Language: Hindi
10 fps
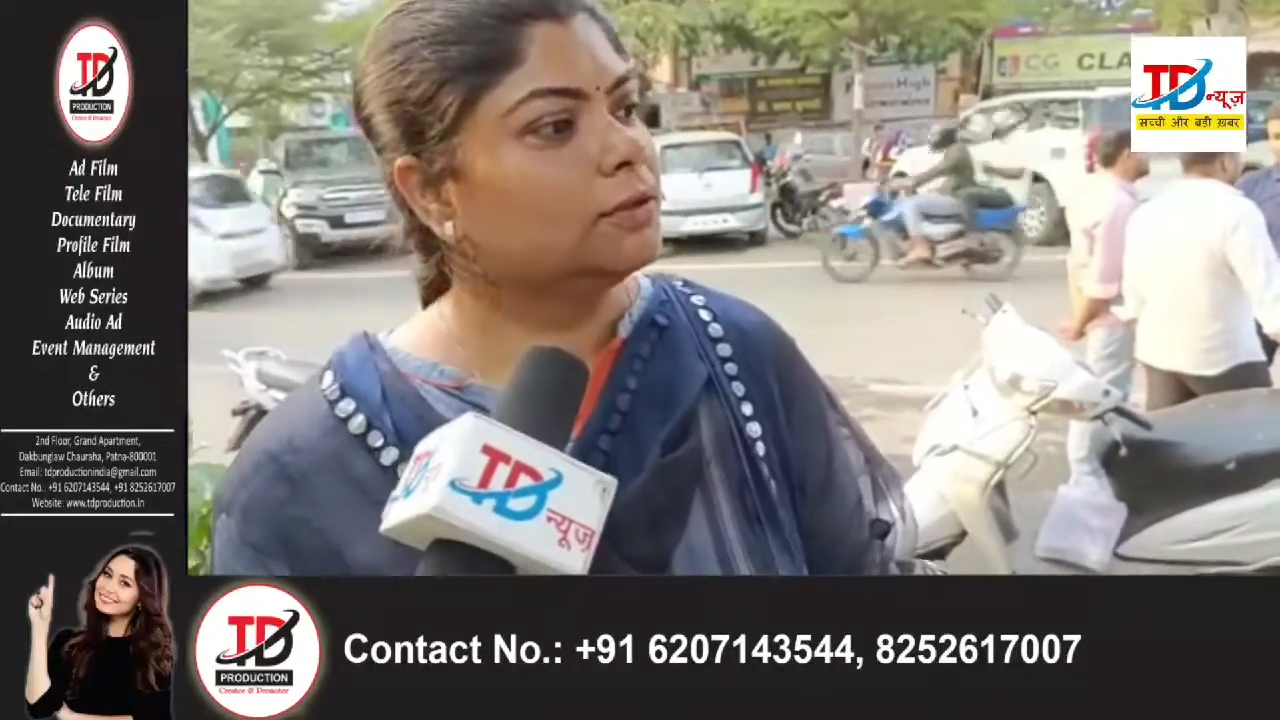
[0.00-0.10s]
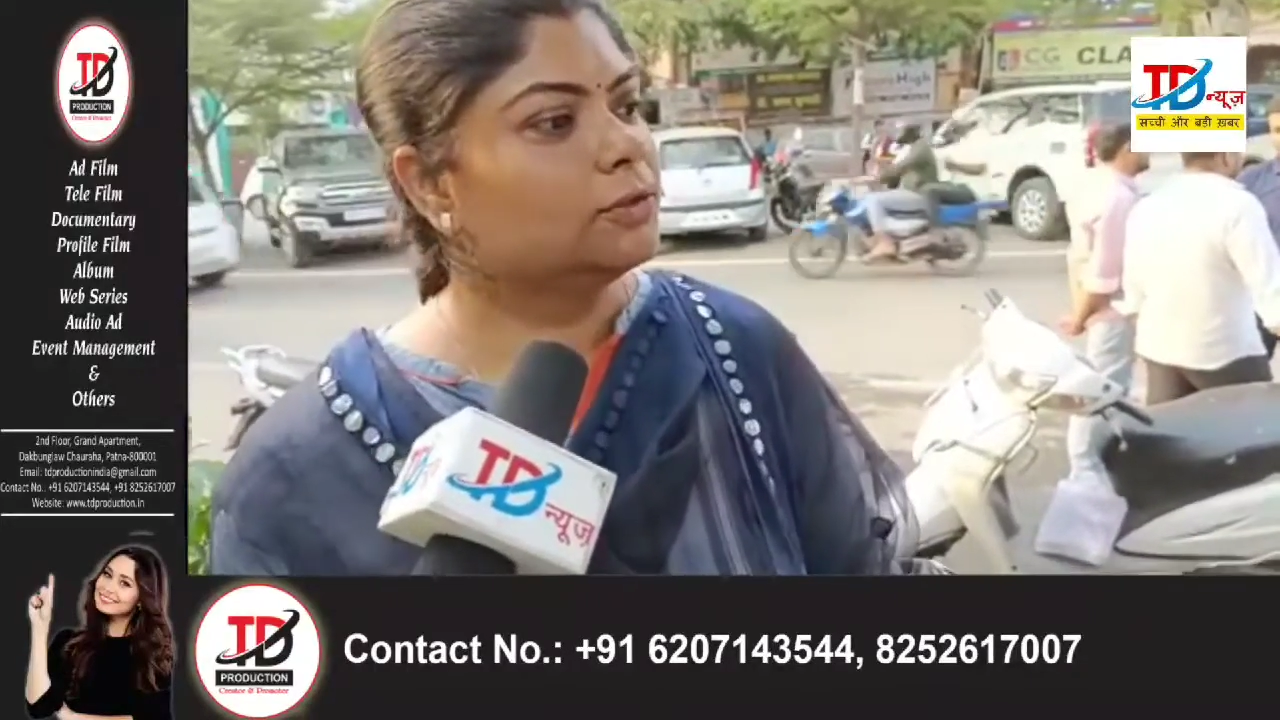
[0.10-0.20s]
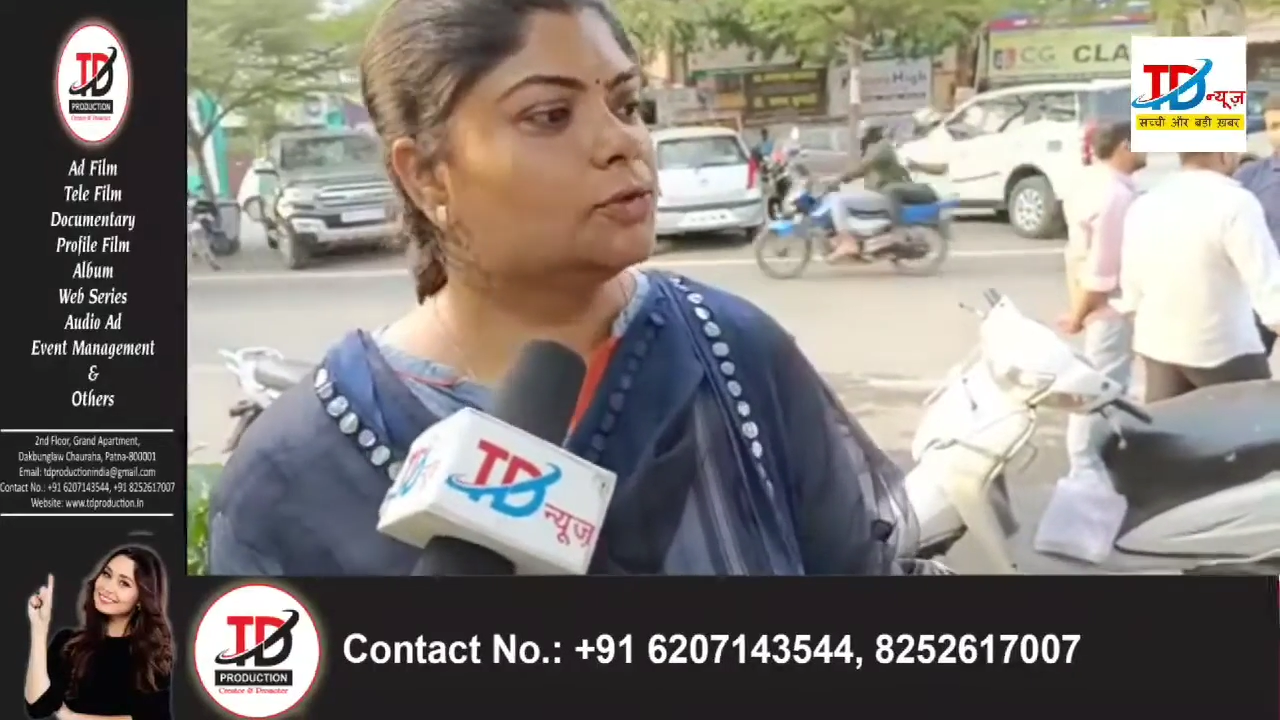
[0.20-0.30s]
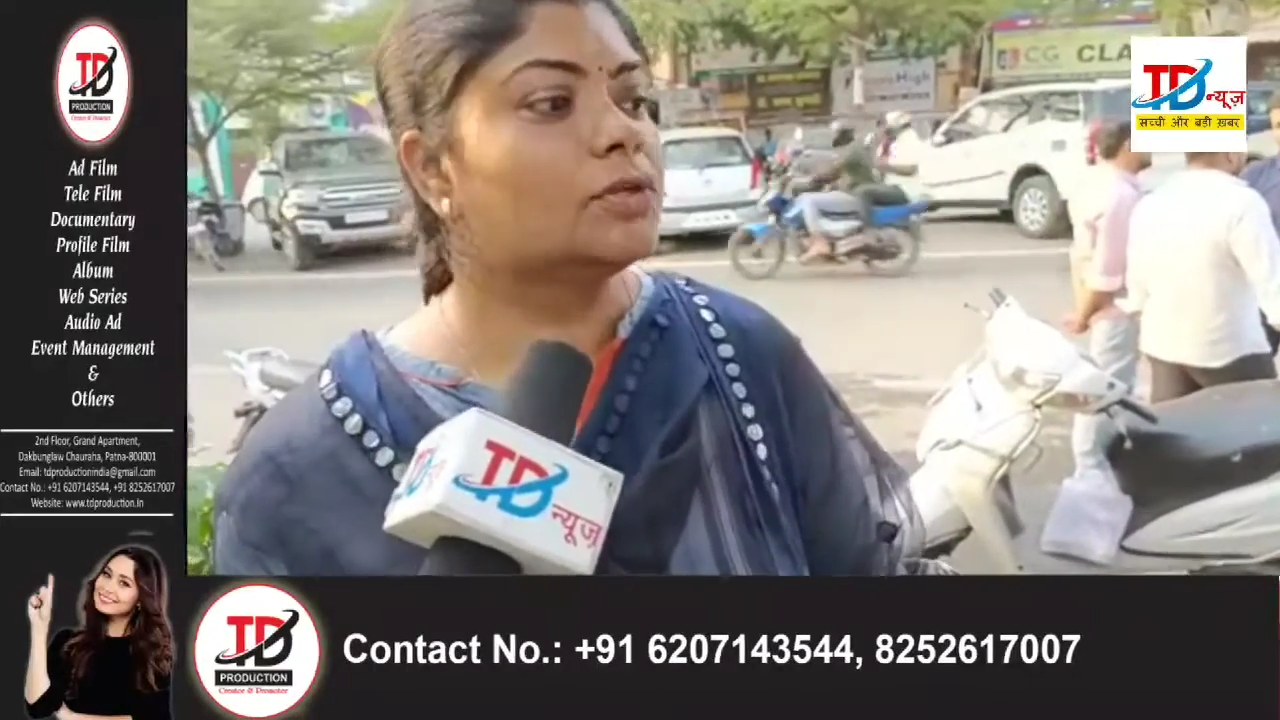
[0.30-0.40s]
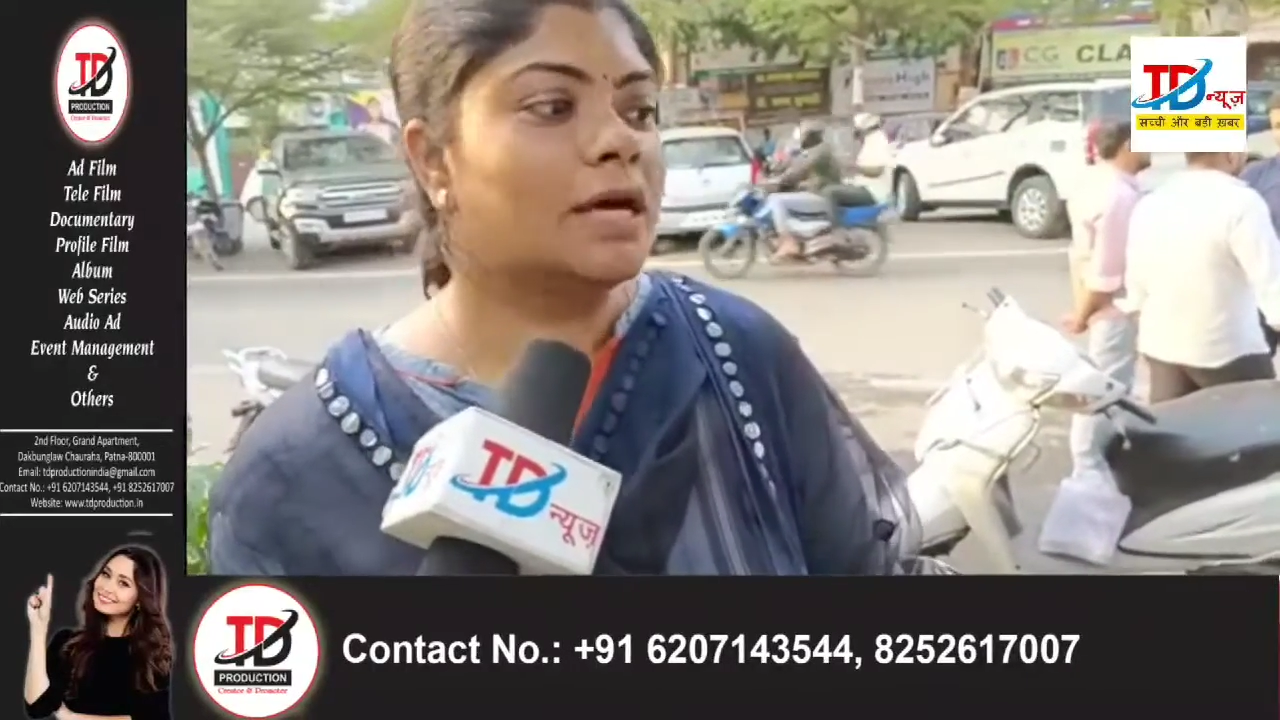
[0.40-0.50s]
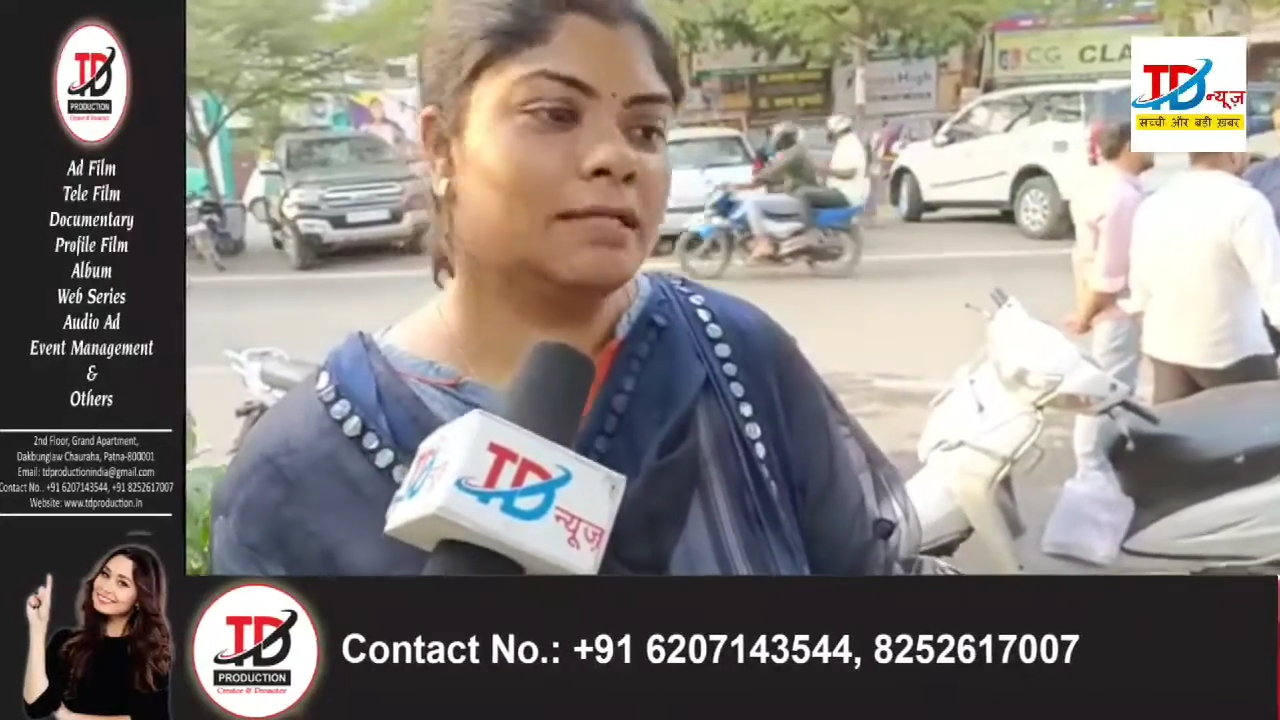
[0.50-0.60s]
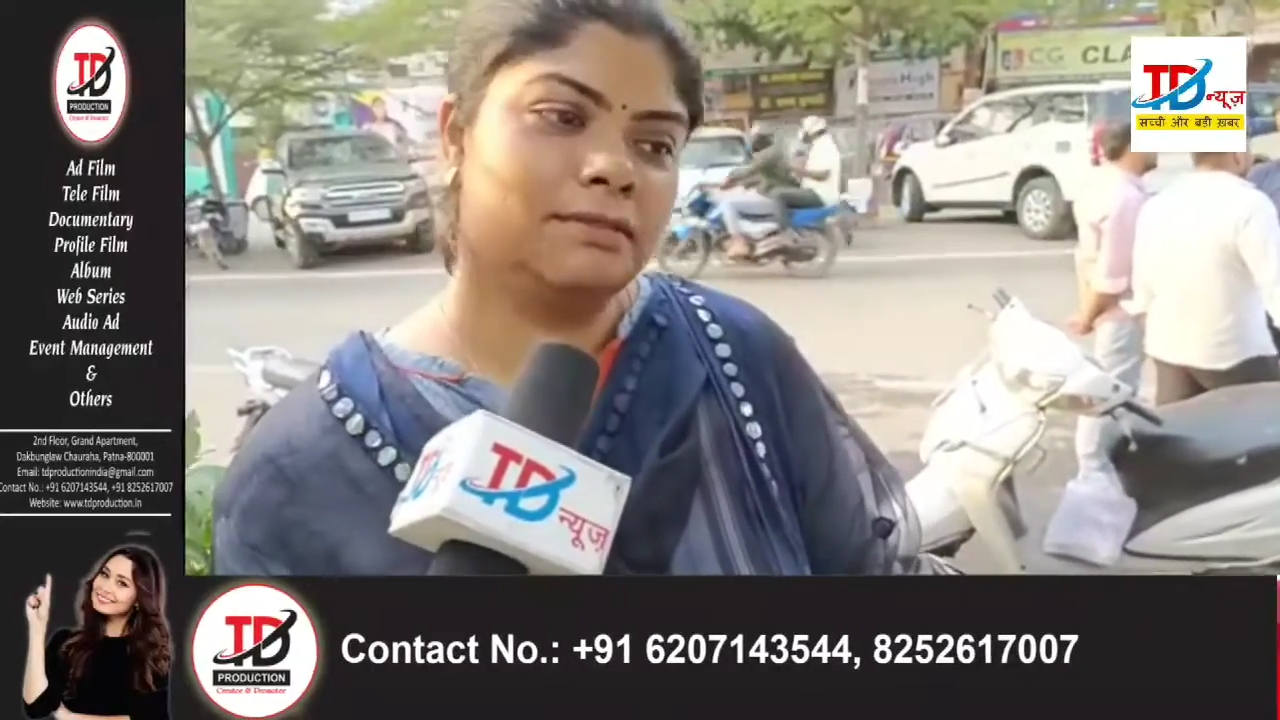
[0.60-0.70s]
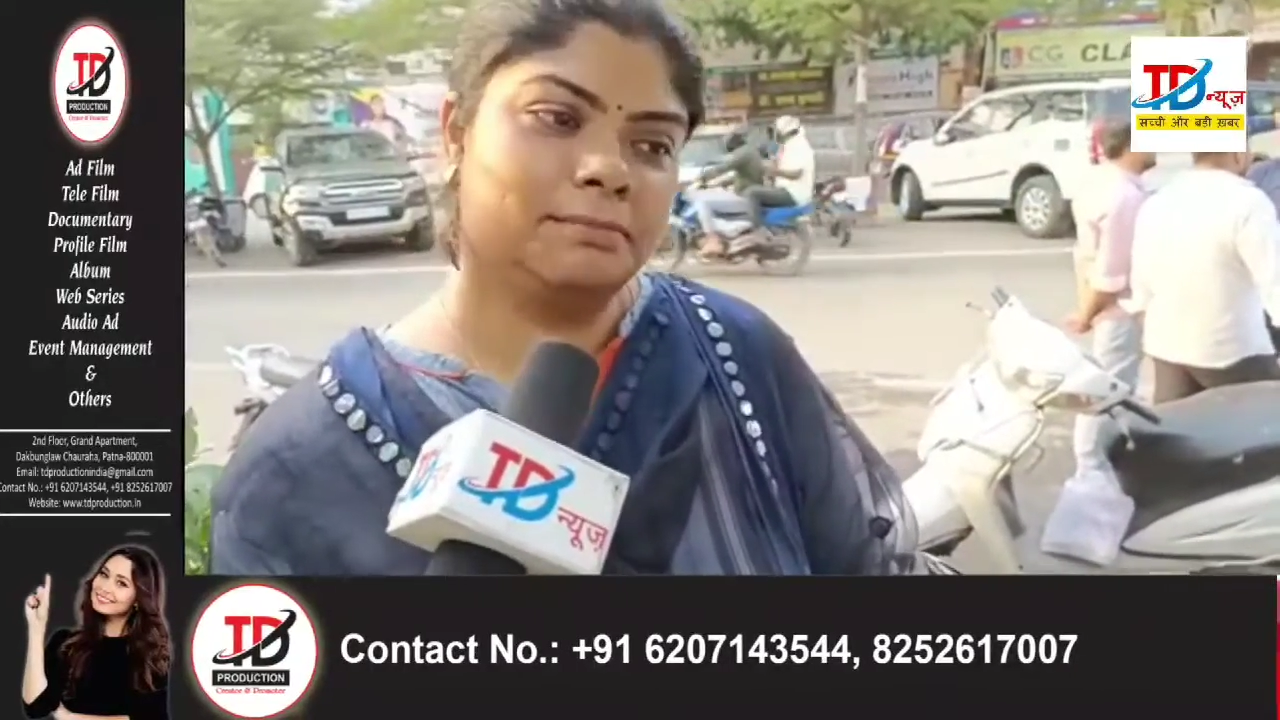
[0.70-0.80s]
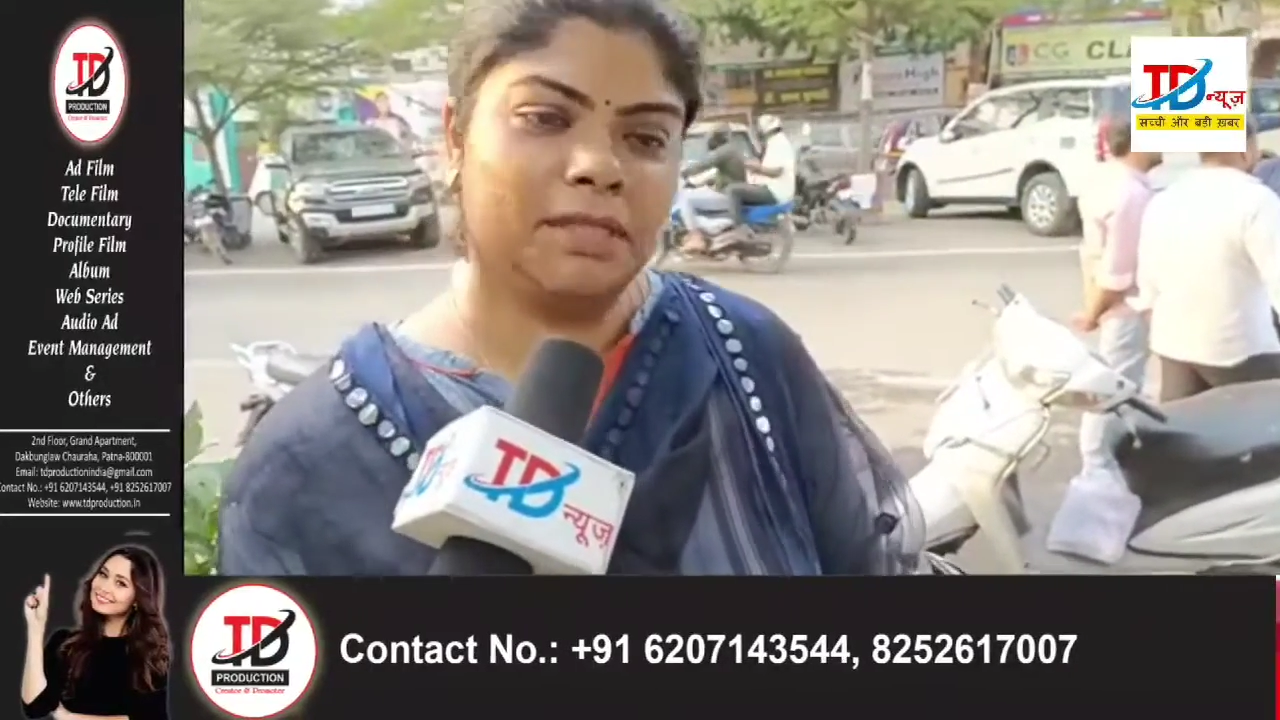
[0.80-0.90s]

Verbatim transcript: तो आज हम